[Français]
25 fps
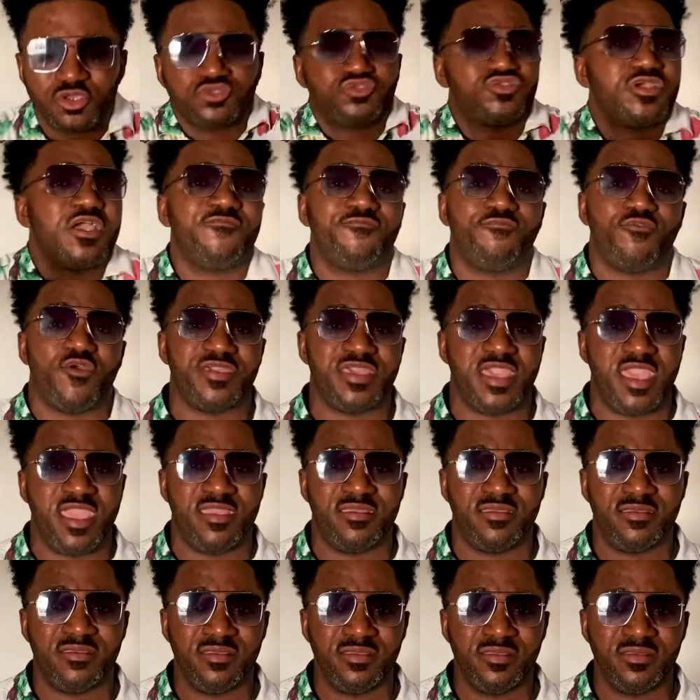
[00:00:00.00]
Tu as un foyer.
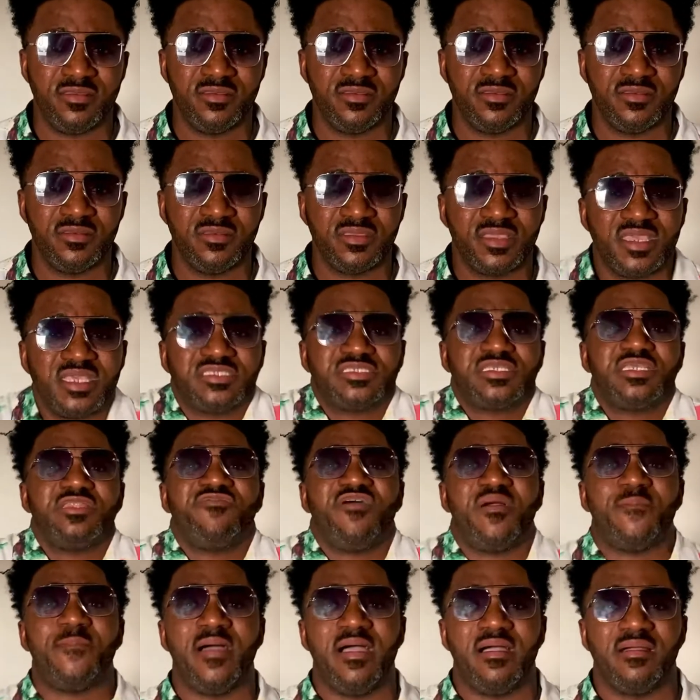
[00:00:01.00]
Qu'est-ce qui ne va
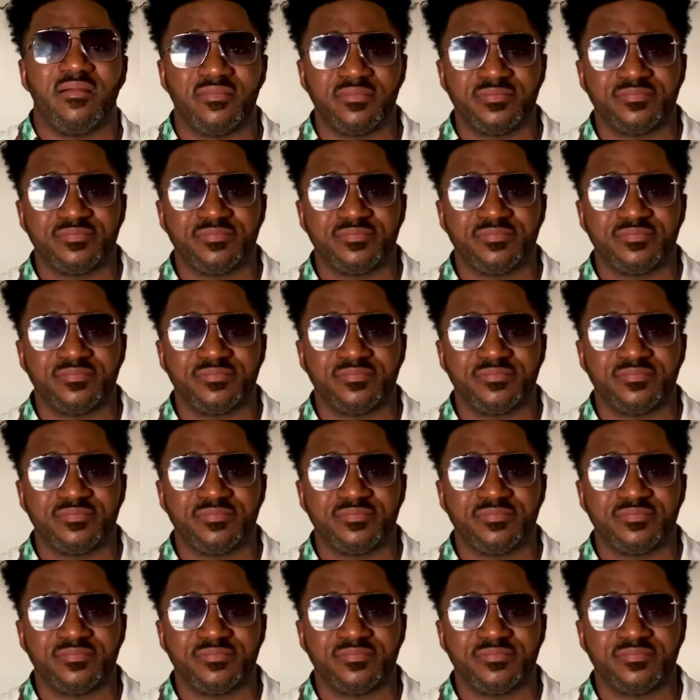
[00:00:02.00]
pas